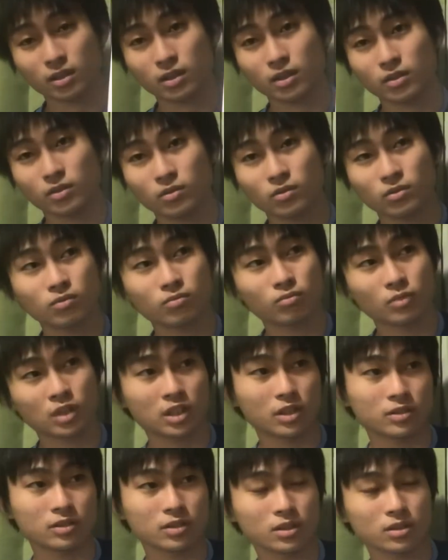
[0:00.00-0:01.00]
んだけど、
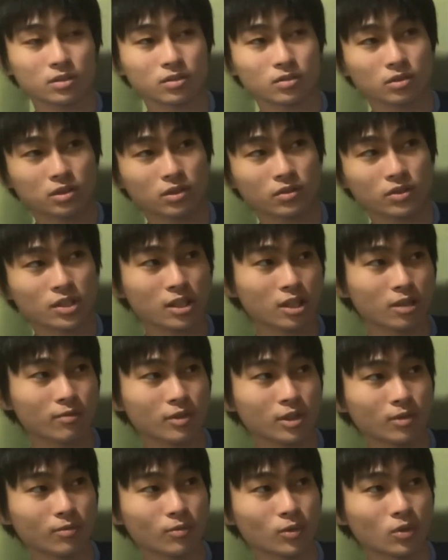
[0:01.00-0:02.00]
まあ、前走
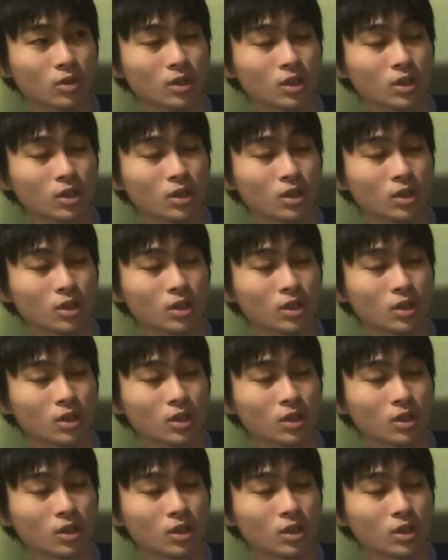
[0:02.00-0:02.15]
サウジアラビアも